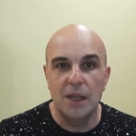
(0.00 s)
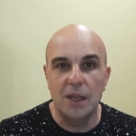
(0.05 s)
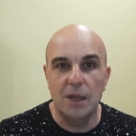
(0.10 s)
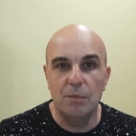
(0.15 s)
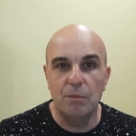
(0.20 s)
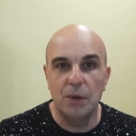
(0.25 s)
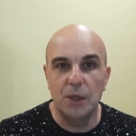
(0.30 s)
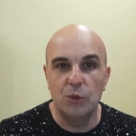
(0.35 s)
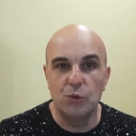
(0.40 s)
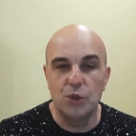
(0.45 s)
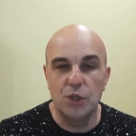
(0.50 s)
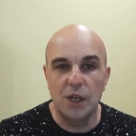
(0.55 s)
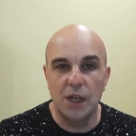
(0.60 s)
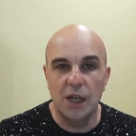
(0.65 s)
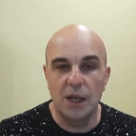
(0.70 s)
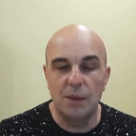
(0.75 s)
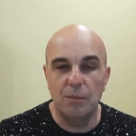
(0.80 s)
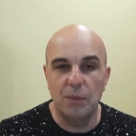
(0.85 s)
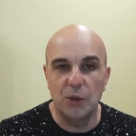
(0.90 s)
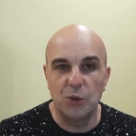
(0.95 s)
и
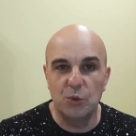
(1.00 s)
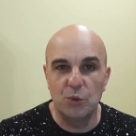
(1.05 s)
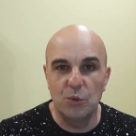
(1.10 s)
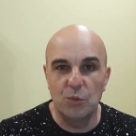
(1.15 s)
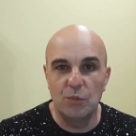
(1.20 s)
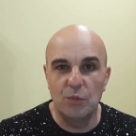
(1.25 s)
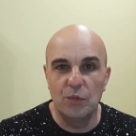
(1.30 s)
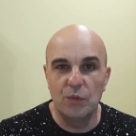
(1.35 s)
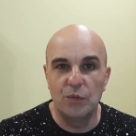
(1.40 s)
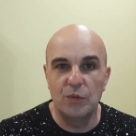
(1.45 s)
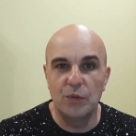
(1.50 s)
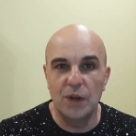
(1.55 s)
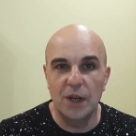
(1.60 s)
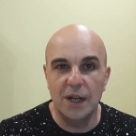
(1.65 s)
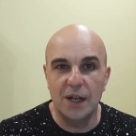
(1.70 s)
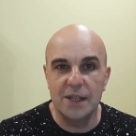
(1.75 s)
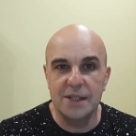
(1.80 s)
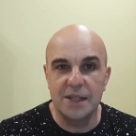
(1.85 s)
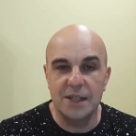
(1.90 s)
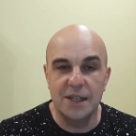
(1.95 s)
получали потом в
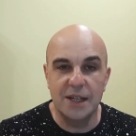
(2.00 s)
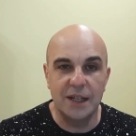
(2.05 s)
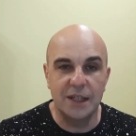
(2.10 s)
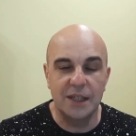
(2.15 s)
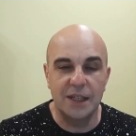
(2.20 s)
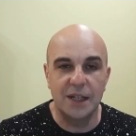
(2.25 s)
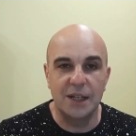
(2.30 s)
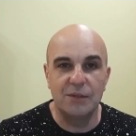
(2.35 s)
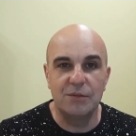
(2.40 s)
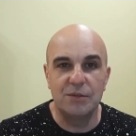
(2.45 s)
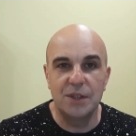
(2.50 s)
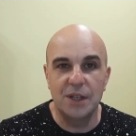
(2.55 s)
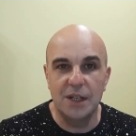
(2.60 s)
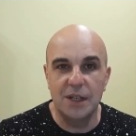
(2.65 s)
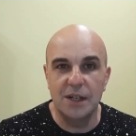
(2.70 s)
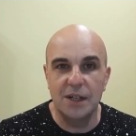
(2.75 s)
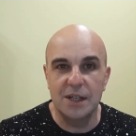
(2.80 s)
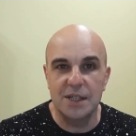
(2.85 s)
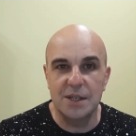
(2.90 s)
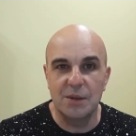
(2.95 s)
два раза, некоторые в
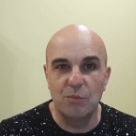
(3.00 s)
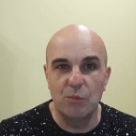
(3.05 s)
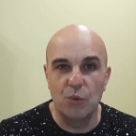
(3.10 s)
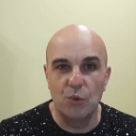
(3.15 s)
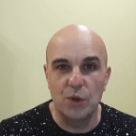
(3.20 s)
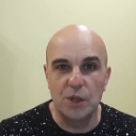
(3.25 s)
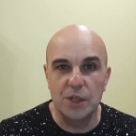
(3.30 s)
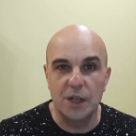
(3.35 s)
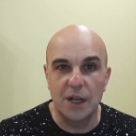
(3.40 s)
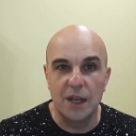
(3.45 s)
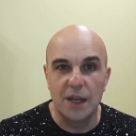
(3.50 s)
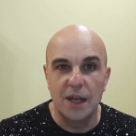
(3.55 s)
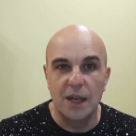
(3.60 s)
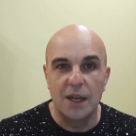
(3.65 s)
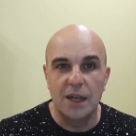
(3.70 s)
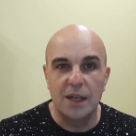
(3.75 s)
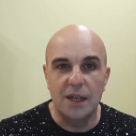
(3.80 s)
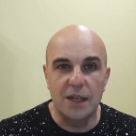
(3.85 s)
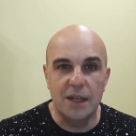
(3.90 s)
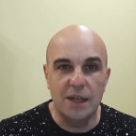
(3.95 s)
три раза больше.
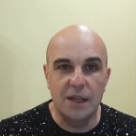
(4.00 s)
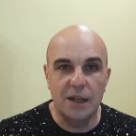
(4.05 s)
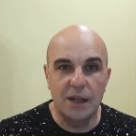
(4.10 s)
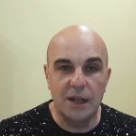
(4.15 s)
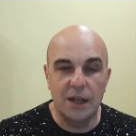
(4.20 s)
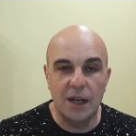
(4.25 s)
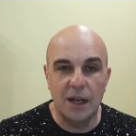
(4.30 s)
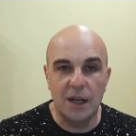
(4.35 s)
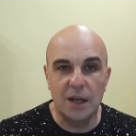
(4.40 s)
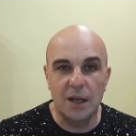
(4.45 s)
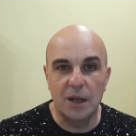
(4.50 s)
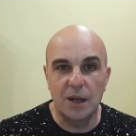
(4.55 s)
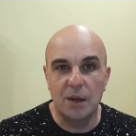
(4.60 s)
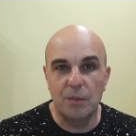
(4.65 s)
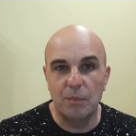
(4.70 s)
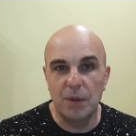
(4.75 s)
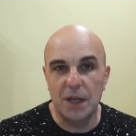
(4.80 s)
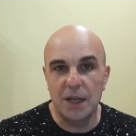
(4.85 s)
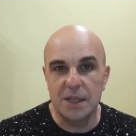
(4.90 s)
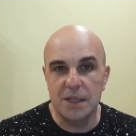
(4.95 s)
И,
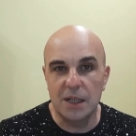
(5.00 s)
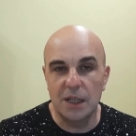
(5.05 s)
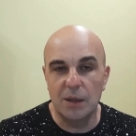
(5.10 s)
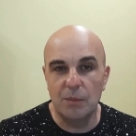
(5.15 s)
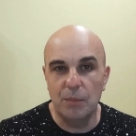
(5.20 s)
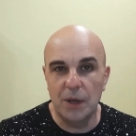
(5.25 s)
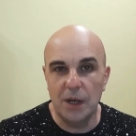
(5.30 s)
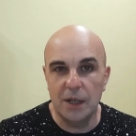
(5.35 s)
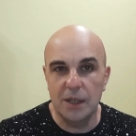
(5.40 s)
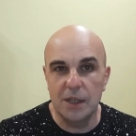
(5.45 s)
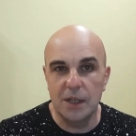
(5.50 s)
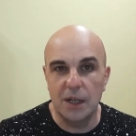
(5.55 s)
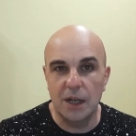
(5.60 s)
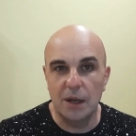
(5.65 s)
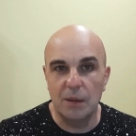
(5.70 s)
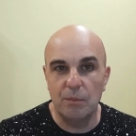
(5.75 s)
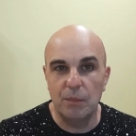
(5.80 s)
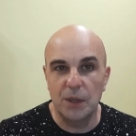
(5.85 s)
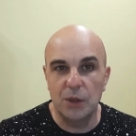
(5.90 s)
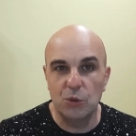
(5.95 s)
как показала
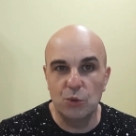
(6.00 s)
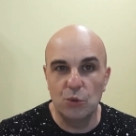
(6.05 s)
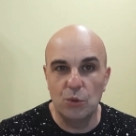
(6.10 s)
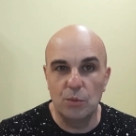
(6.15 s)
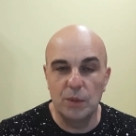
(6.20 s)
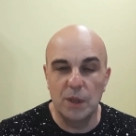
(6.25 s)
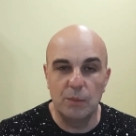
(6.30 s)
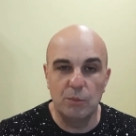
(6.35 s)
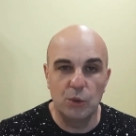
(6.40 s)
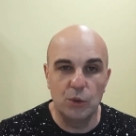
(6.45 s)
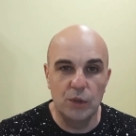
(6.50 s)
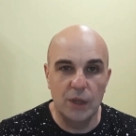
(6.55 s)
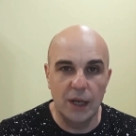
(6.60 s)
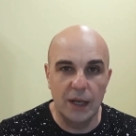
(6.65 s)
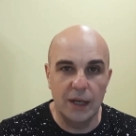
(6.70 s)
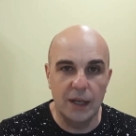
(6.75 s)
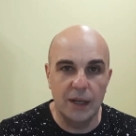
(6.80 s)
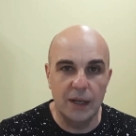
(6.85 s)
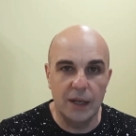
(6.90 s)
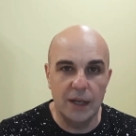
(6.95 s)
практика, потом
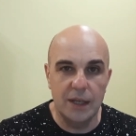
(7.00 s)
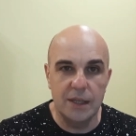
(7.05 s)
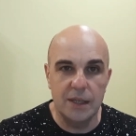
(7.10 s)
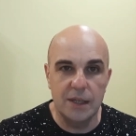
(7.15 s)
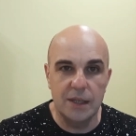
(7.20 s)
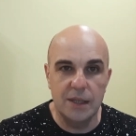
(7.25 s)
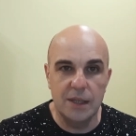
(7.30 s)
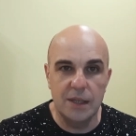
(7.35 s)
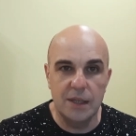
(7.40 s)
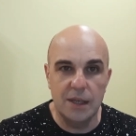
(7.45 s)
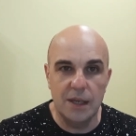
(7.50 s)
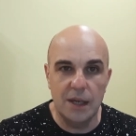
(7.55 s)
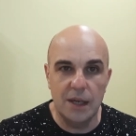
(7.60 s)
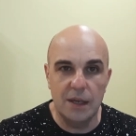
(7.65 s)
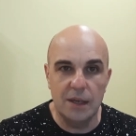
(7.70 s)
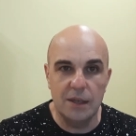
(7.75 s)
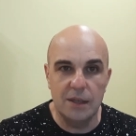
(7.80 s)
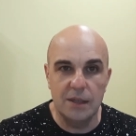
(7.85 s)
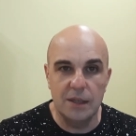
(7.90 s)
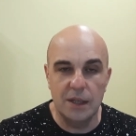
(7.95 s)
наблюдали этих
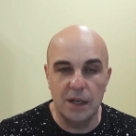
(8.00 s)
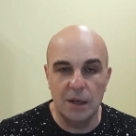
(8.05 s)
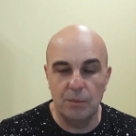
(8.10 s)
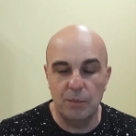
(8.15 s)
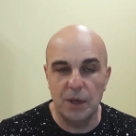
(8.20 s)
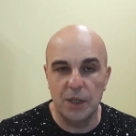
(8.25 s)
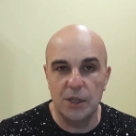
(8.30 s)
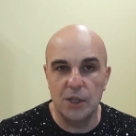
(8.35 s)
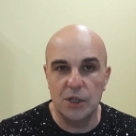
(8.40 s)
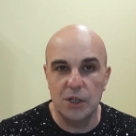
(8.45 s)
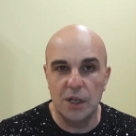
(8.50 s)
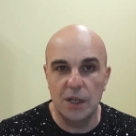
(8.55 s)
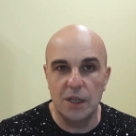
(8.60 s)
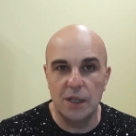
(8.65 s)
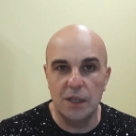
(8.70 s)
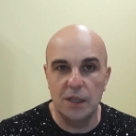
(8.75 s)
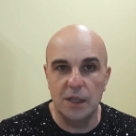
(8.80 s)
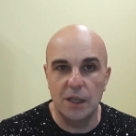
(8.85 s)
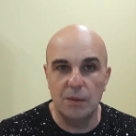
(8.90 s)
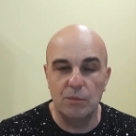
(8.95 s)
детей на
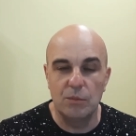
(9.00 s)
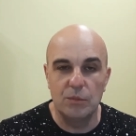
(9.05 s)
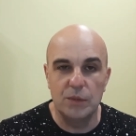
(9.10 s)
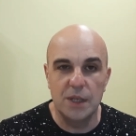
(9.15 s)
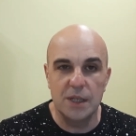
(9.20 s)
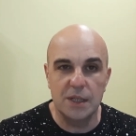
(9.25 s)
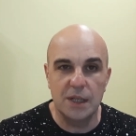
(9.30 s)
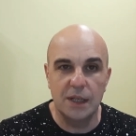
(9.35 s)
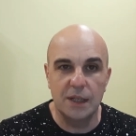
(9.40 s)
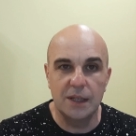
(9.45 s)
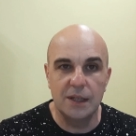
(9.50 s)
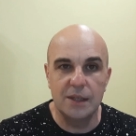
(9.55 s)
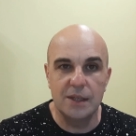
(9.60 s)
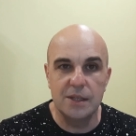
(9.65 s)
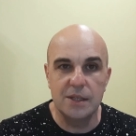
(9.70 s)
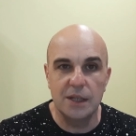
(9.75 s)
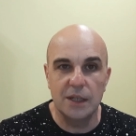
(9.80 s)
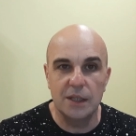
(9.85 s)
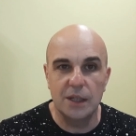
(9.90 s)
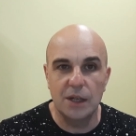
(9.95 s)
протяжении там нескольких
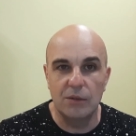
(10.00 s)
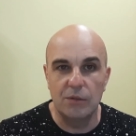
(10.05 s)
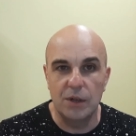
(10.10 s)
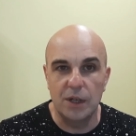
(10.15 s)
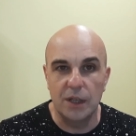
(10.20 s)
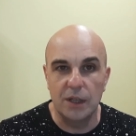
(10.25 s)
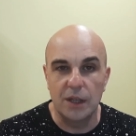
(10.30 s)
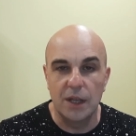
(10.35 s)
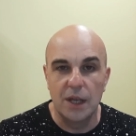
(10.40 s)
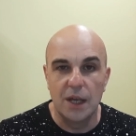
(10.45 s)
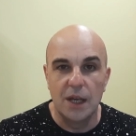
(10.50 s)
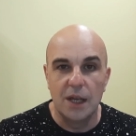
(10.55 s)
десятков лет.